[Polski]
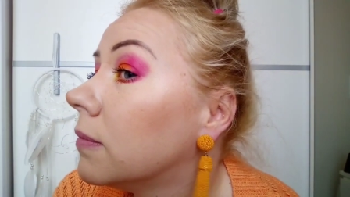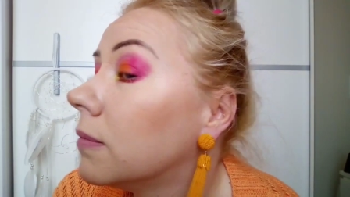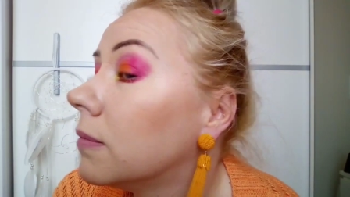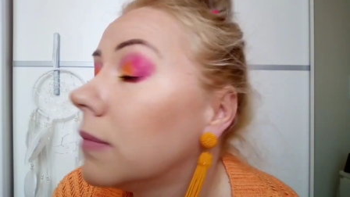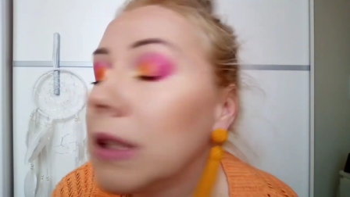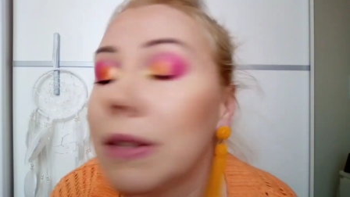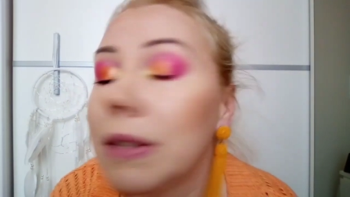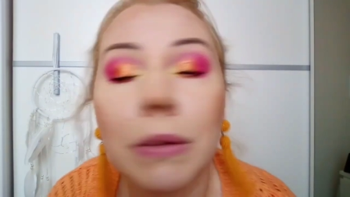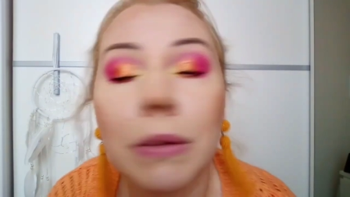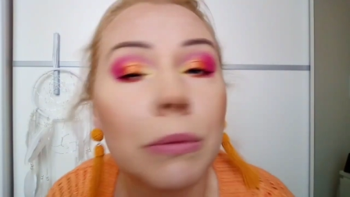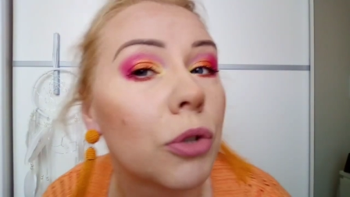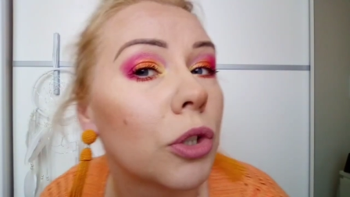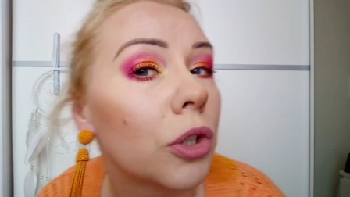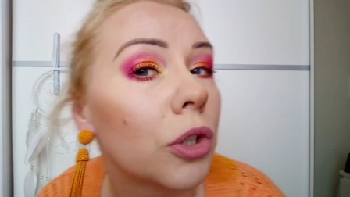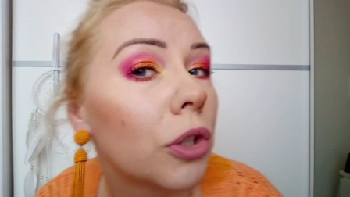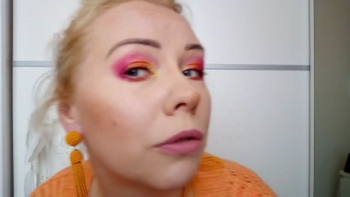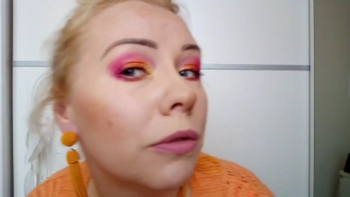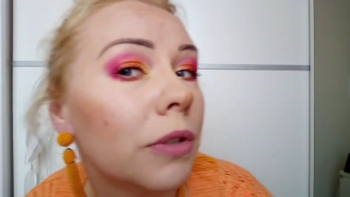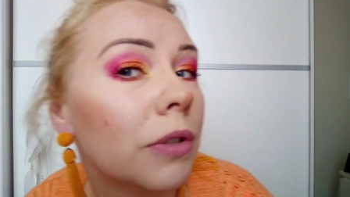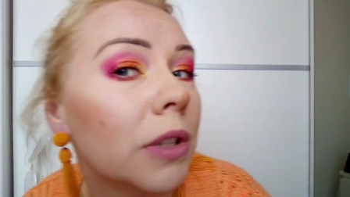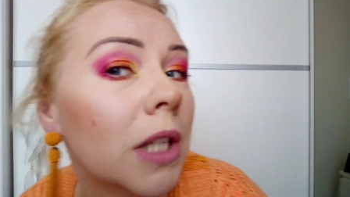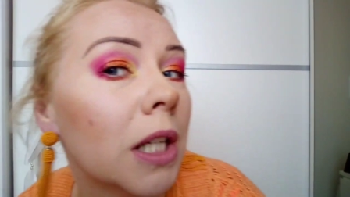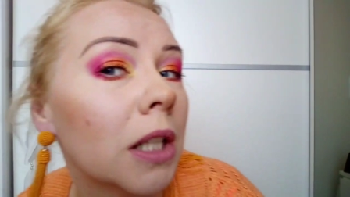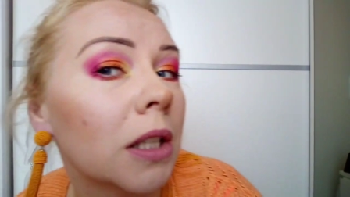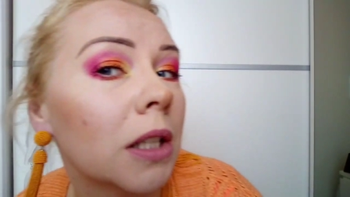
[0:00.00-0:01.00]
Nie wiem, czy to
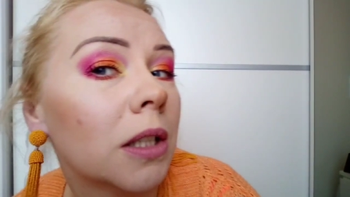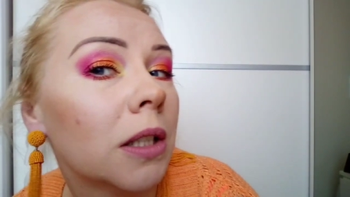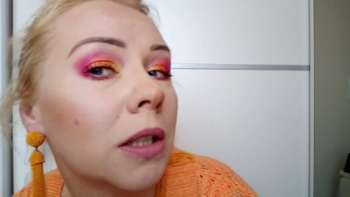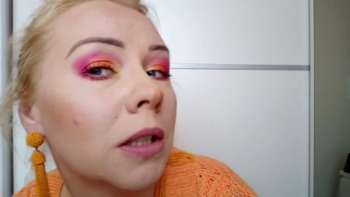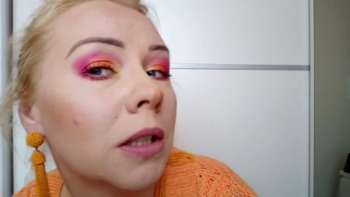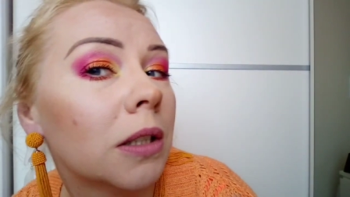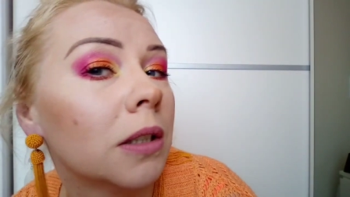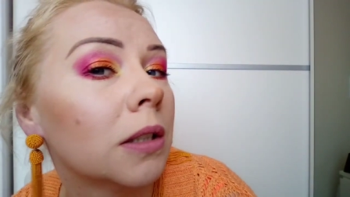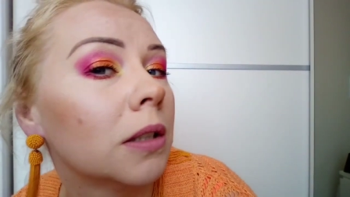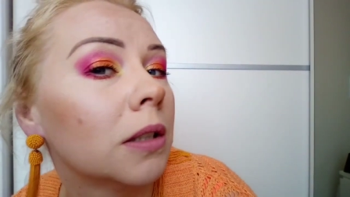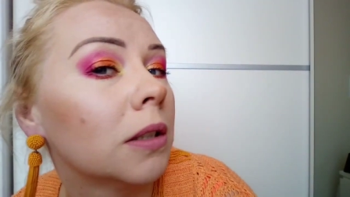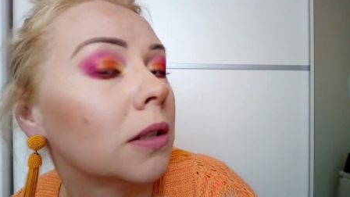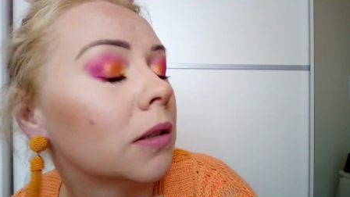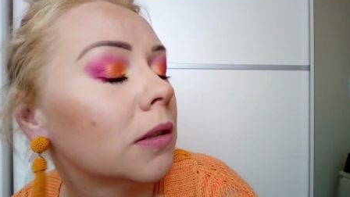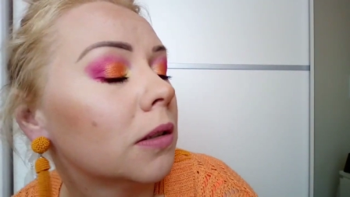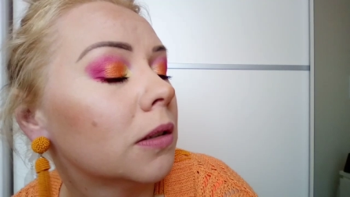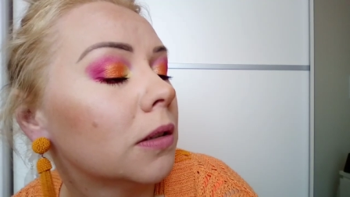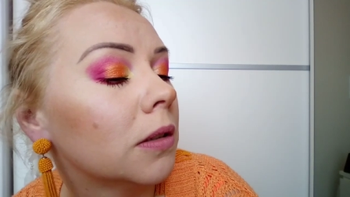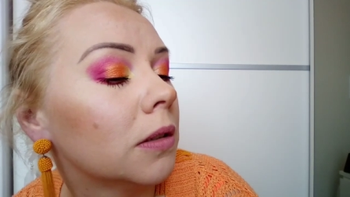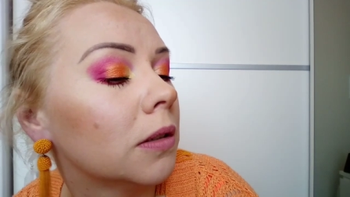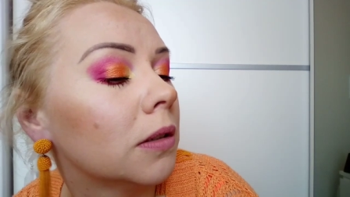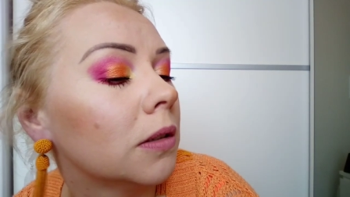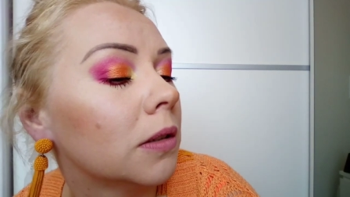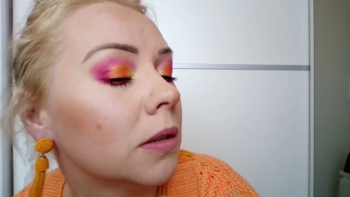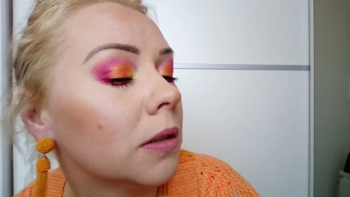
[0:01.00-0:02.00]
widać.
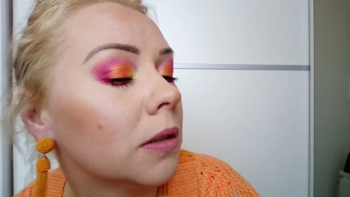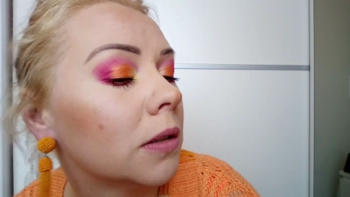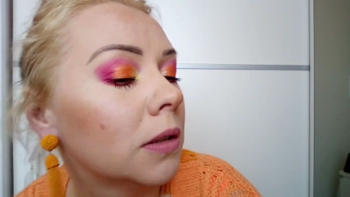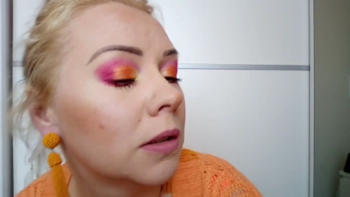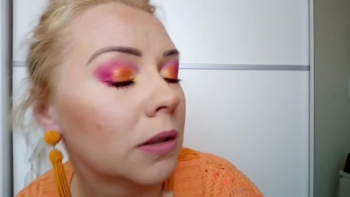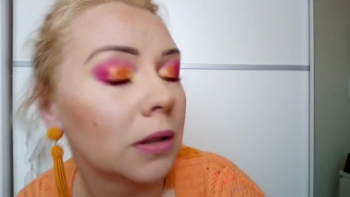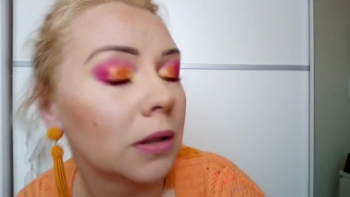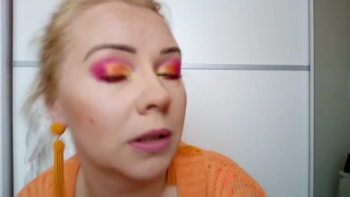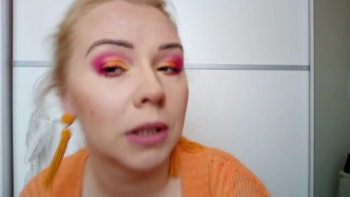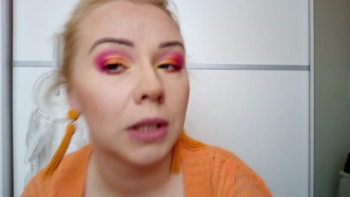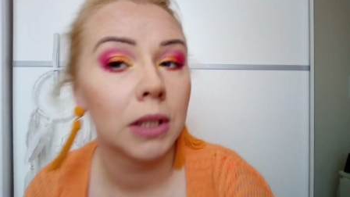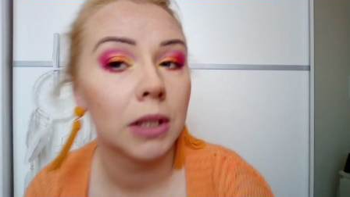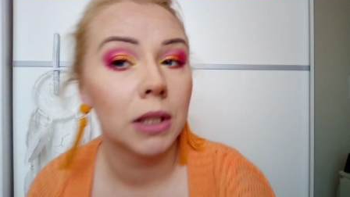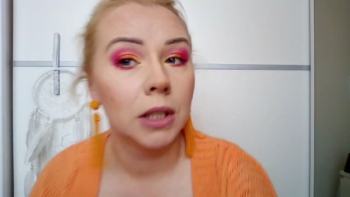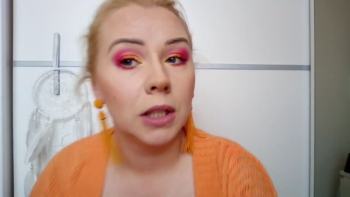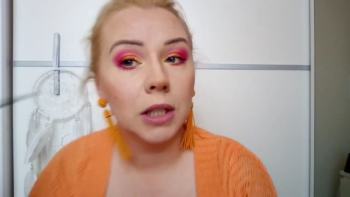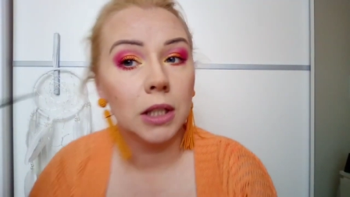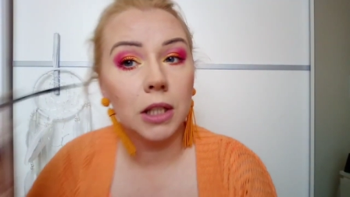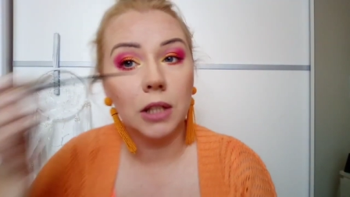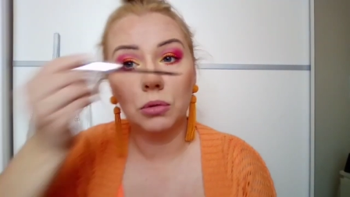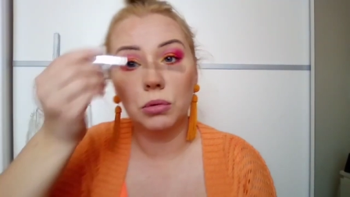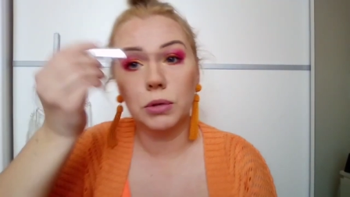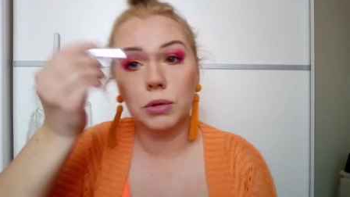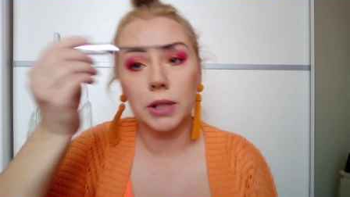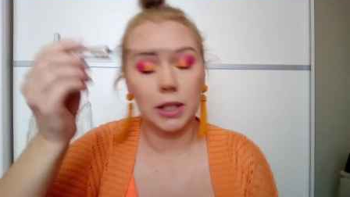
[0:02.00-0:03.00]
I
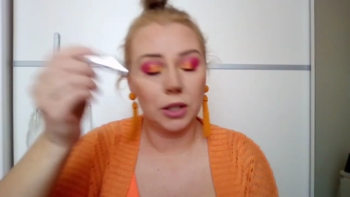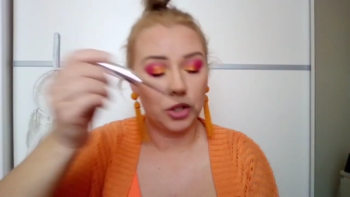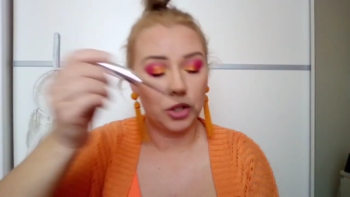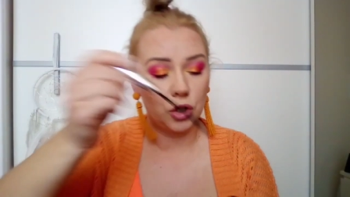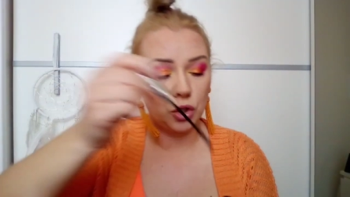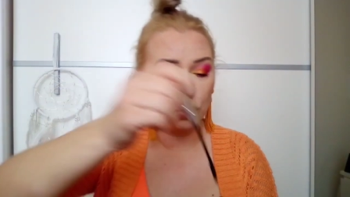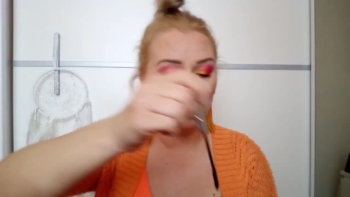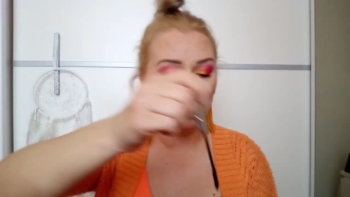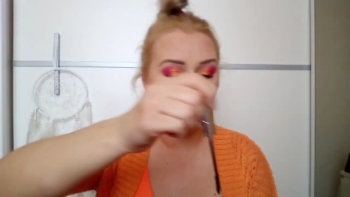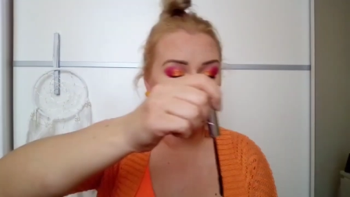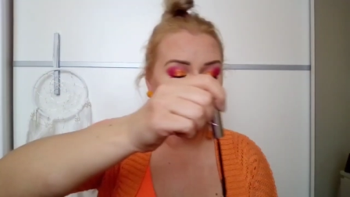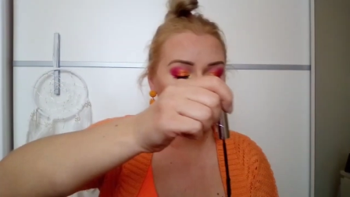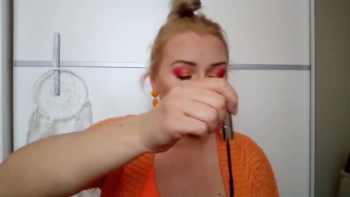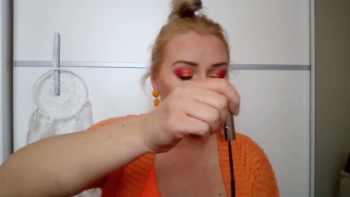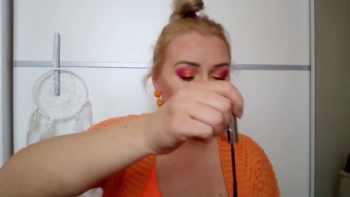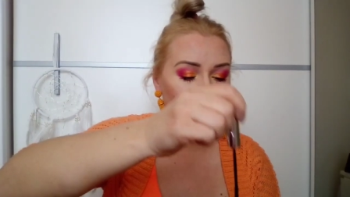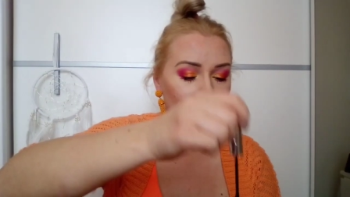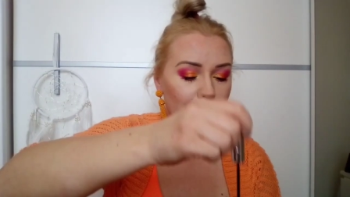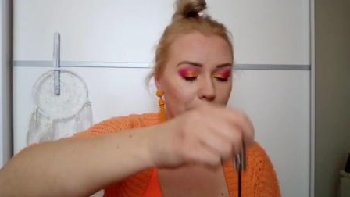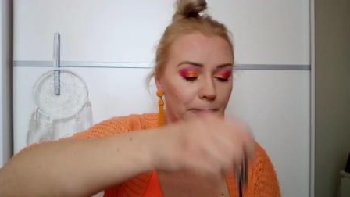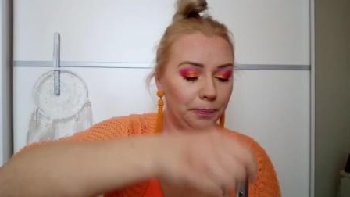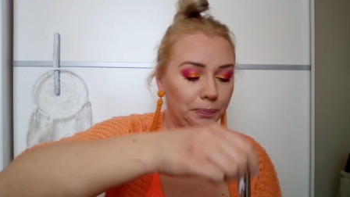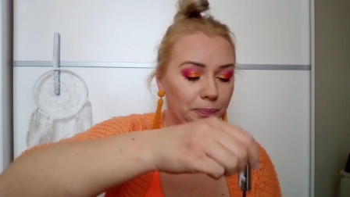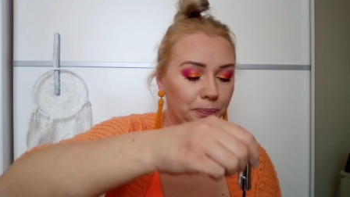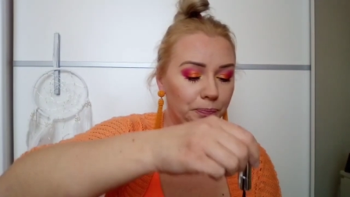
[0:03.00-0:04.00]
tutaj też drugą dam